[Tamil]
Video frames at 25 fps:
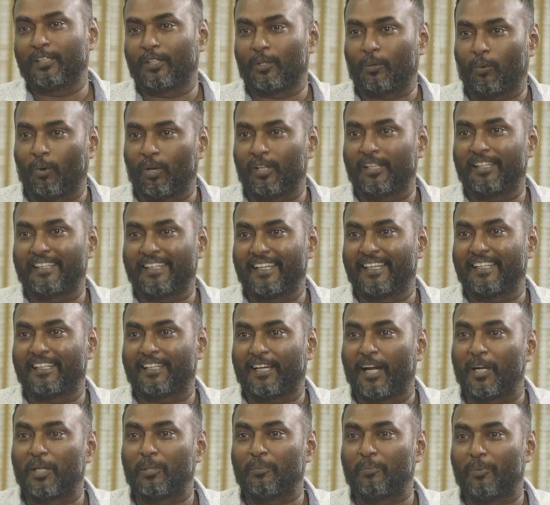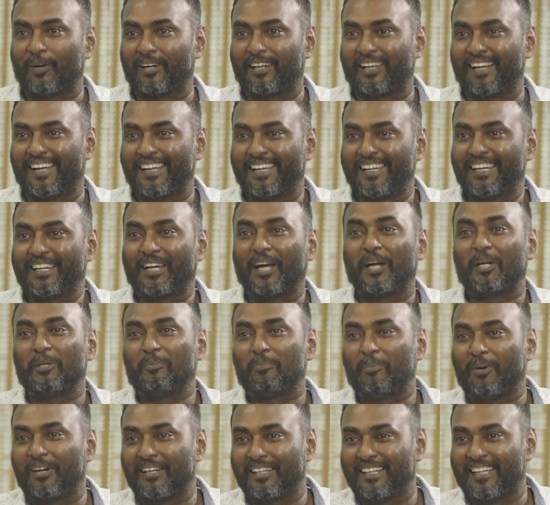அந்த குழந்தை கேட்குறது கட்டுப்பாடா
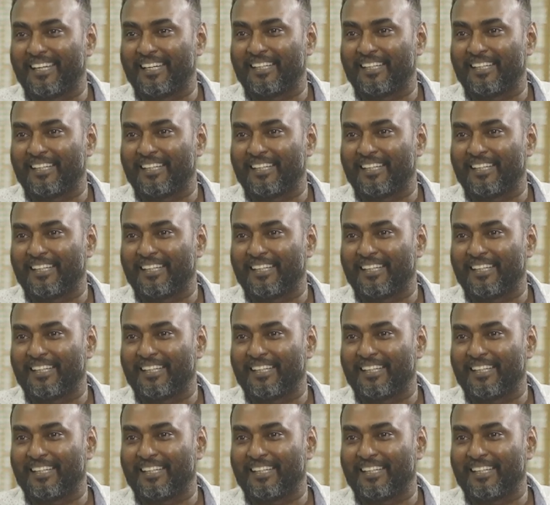கட்டுப்பாடுனா